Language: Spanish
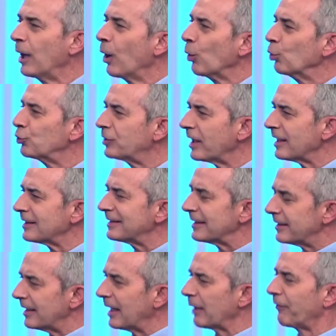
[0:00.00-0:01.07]
Ustedes desde la
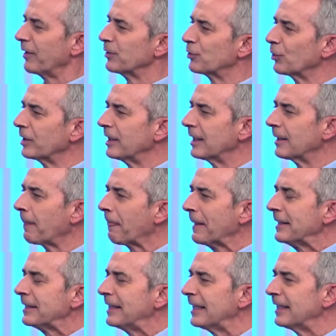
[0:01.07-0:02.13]
Defensoría
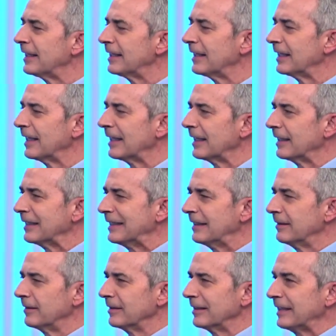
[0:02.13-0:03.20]
tienen eh, mm,